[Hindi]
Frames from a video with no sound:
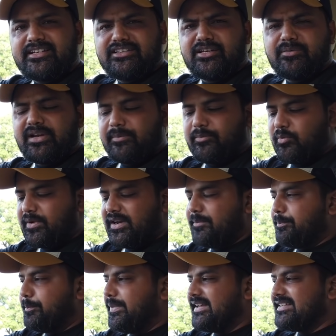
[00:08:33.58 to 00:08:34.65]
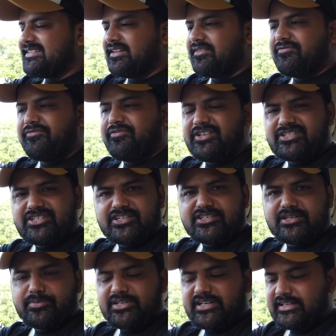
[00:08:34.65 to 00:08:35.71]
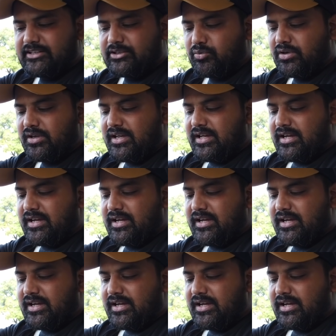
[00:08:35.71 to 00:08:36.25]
इसके अंदर मैं आपको पहले बेसिक फीचर समझा देता हूँ